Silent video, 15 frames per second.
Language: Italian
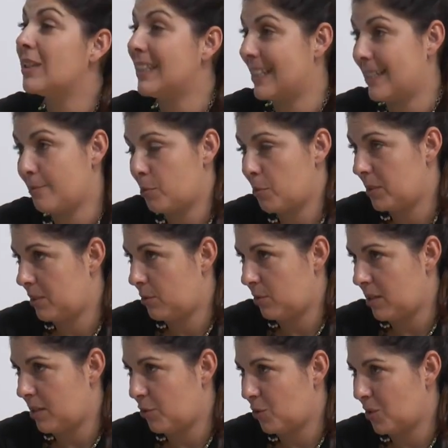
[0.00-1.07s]
in che momento
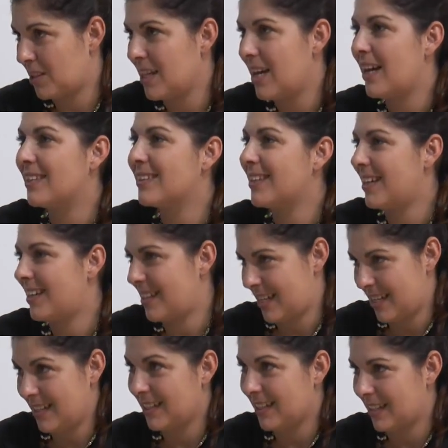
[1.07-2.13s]
della giornata
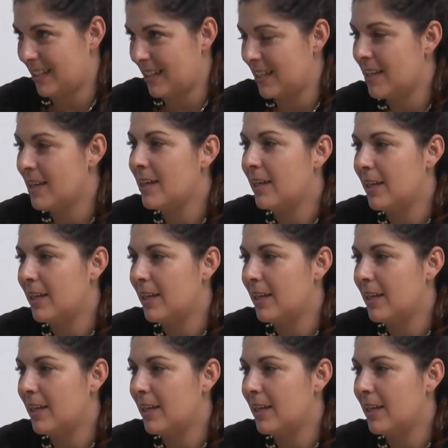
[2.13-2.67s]
e da chi